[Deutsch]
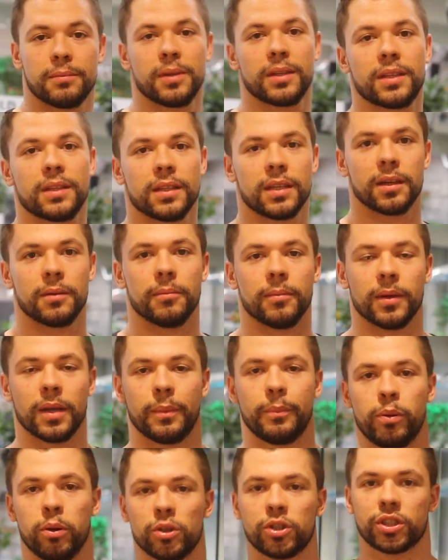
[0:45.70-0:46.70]
mitten im
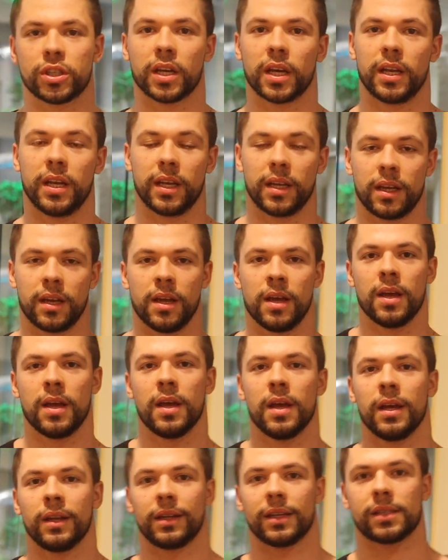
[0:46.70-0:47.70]
Push-Training.
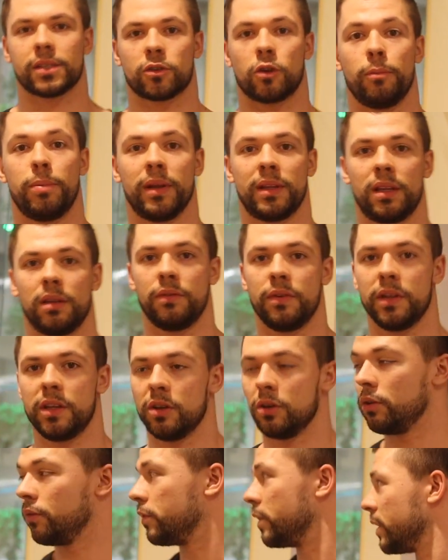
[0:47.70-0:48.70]
Das komplette
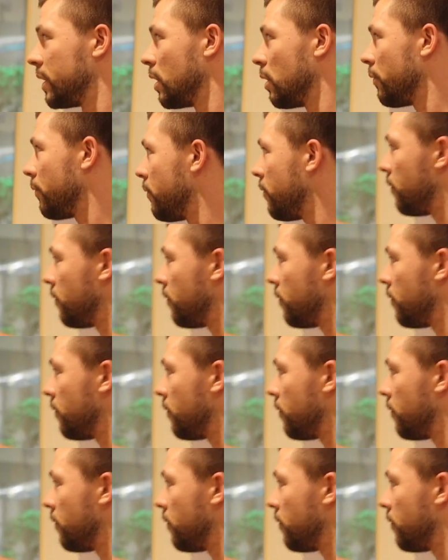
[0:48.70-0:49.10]
Video werdet ihr auf